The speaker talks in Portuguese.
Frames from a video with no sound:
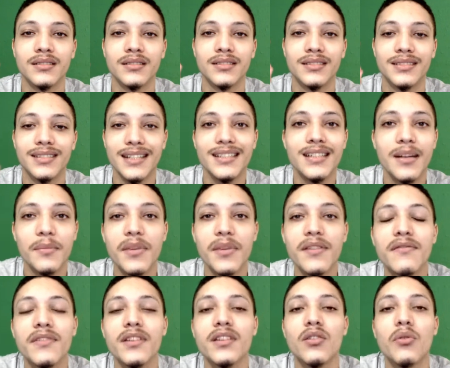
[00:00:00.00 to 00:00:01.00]
Seja
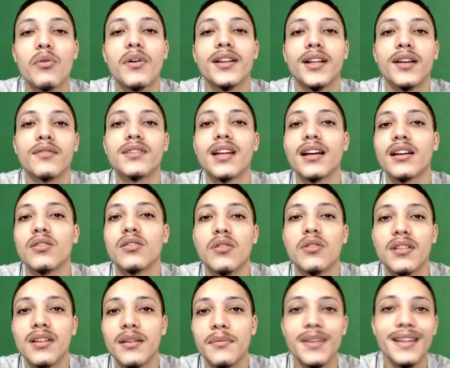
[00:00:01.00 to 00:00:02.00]
bem-vindo ao canal
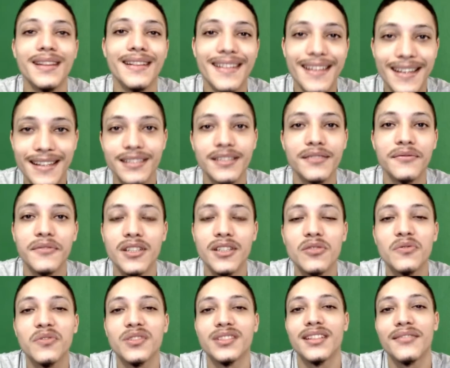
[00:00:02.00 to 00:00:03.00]
Tecnolime. Nesse
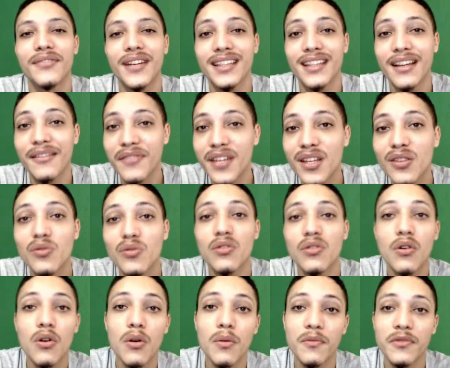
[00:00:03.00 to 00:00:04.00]
vídeo você vai estar tá vendo
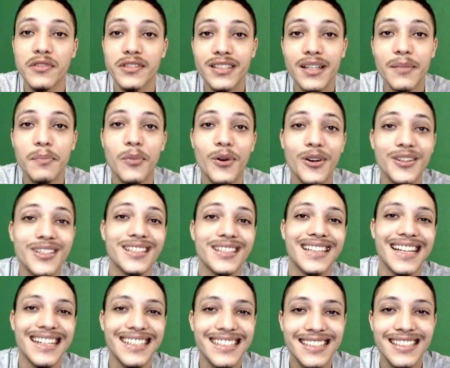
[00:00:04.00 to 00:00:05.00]
como você pode
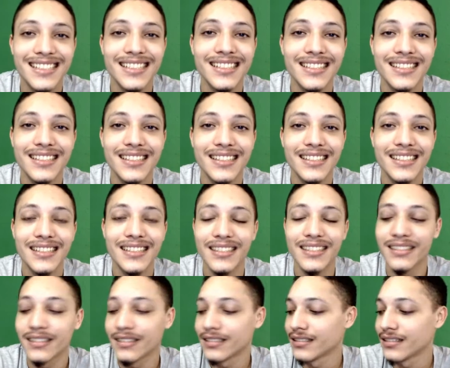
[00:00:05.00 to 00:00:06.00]
estar... Tá
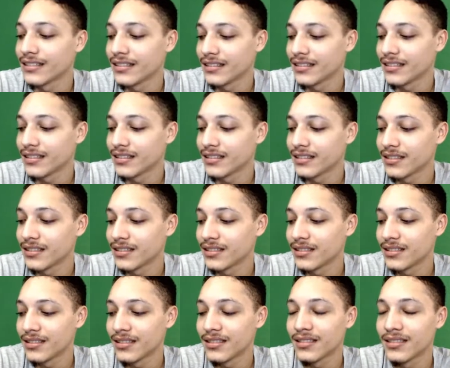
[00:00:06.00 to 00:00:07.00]
como posso
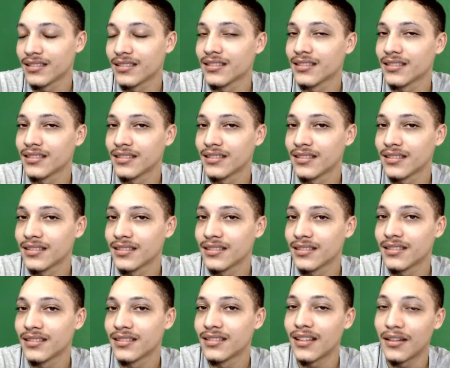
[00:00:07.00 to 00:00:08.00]
ajudar?
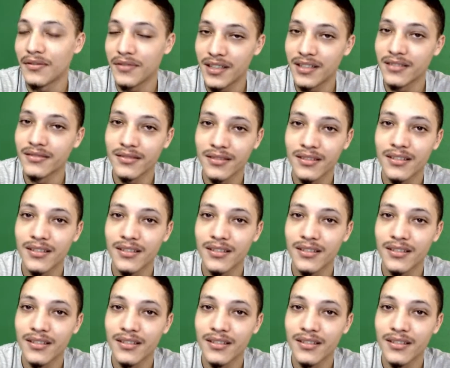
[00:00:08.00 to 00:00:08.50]
Tá vendo?